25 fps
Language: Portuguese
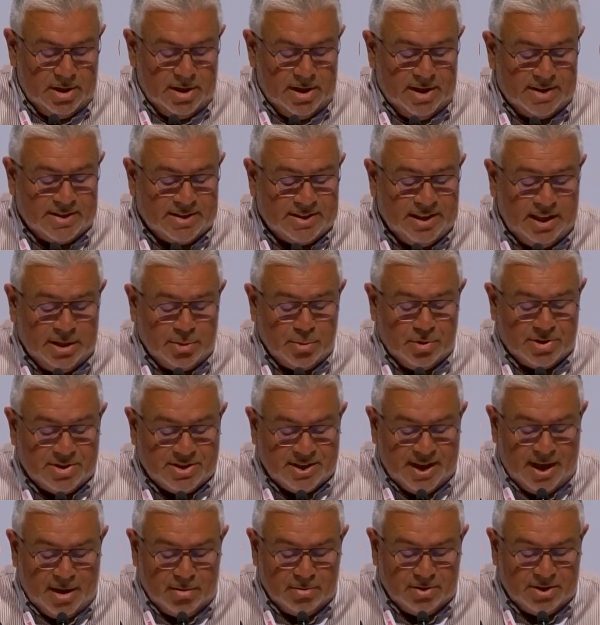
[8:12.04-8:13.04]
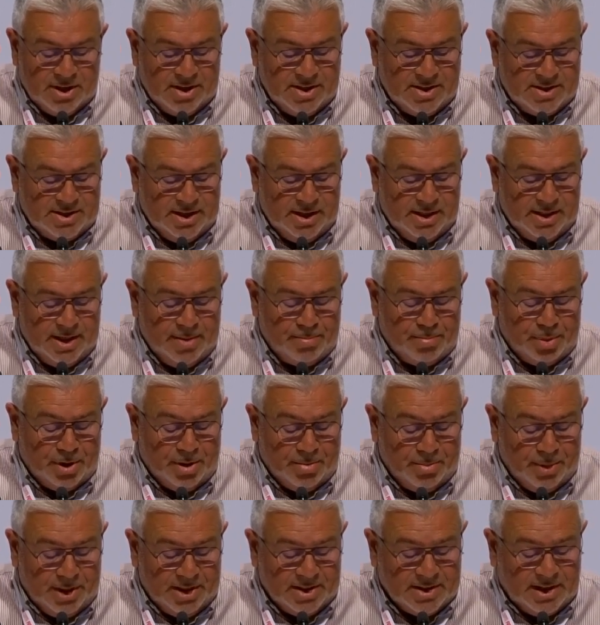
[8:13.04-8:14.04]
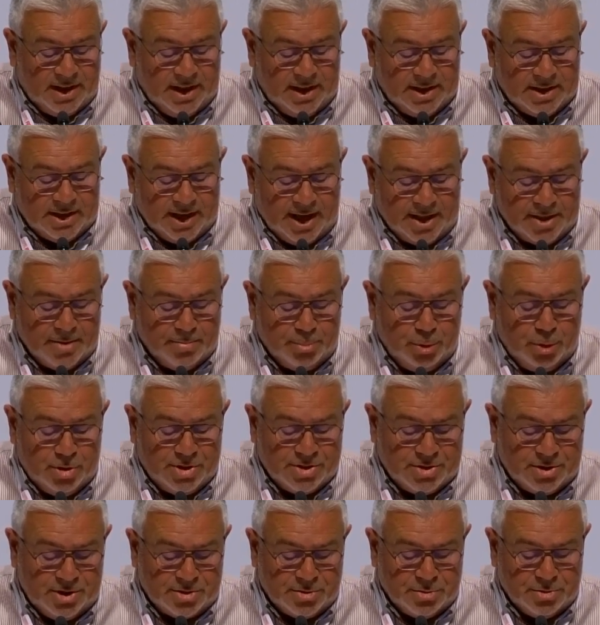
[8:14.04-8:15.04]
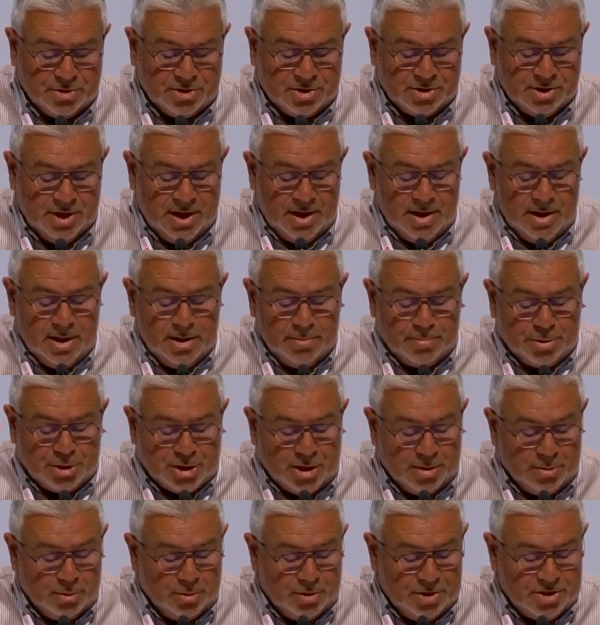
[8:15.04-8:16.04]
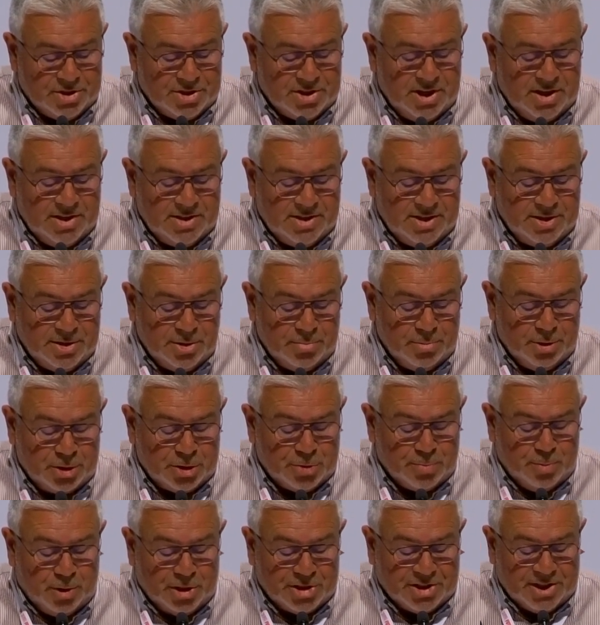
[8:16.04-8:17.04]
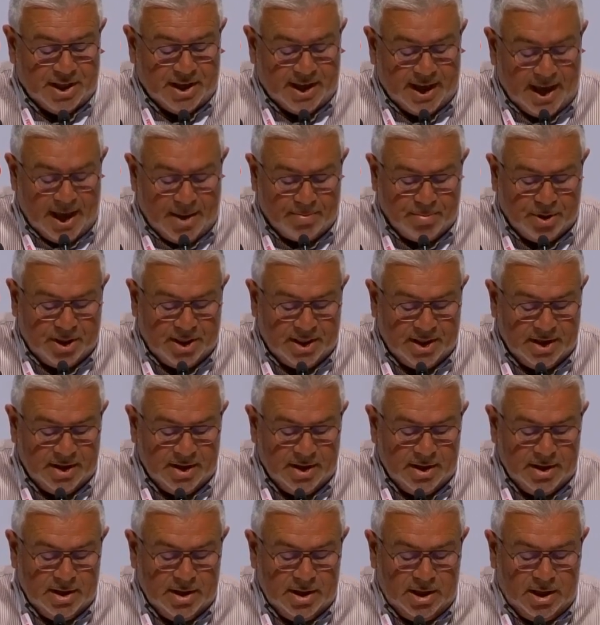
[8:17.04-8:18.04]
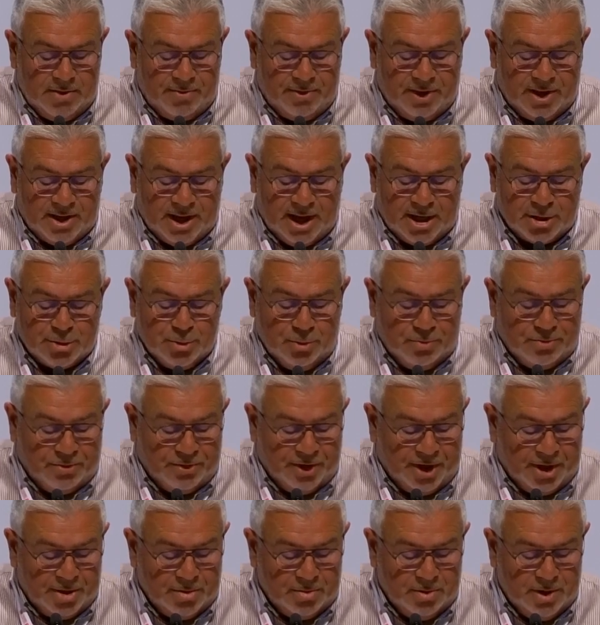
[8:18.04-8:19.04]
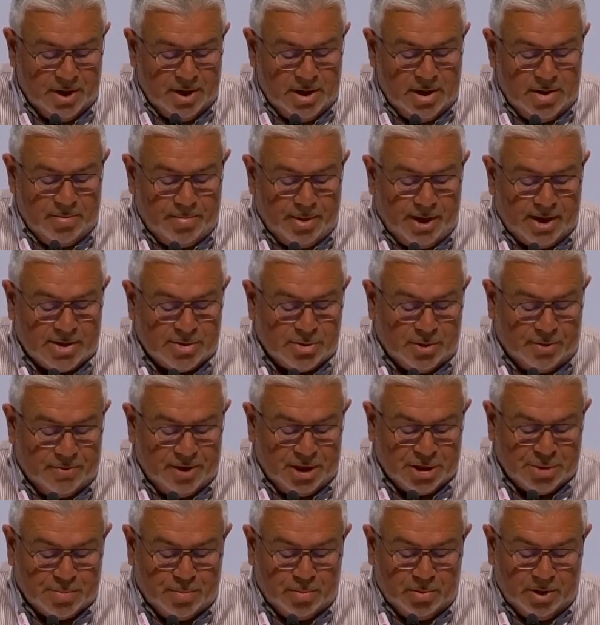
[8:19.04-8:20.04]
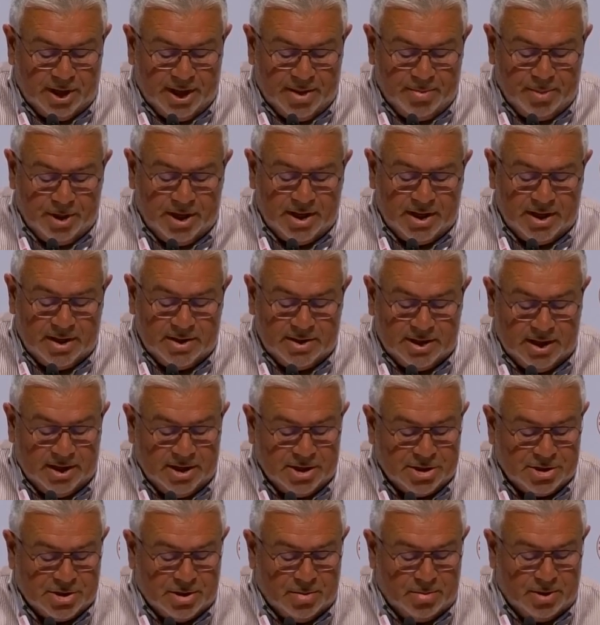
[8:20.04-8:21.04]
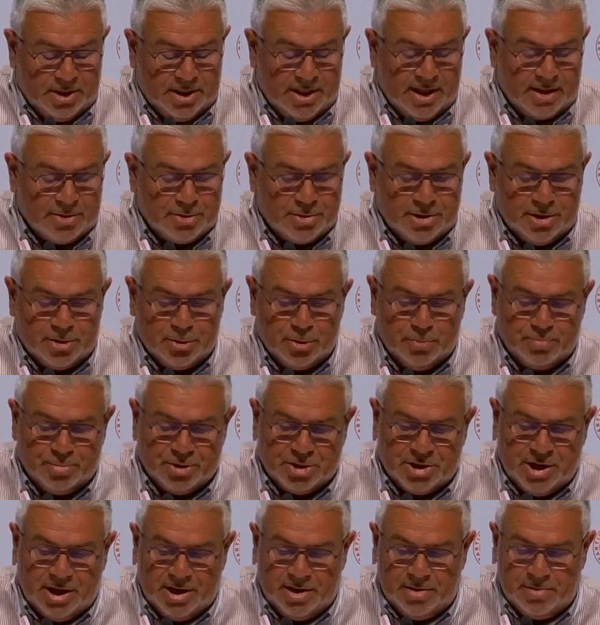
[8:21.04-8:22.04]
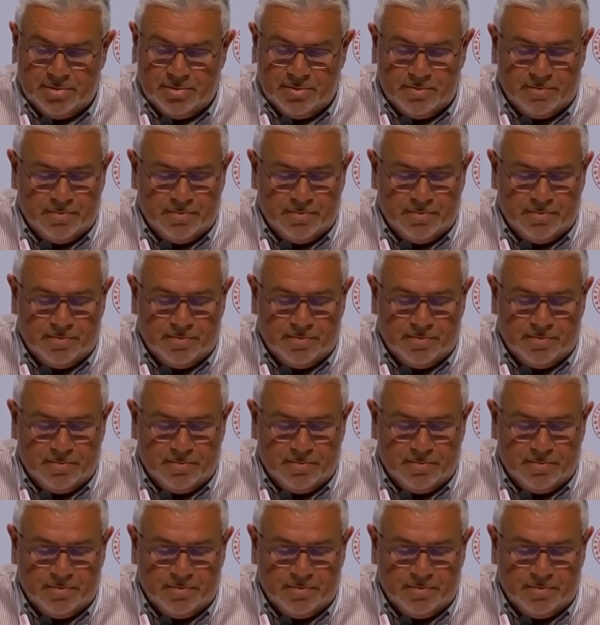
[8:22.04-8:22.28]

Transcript: A situação tem sido amplamente criticada por associações de pescadores que exigem uma resposta rápida e eficaz do Governo para resolver este problema e garantir a estabilidade do setor pesqueiro.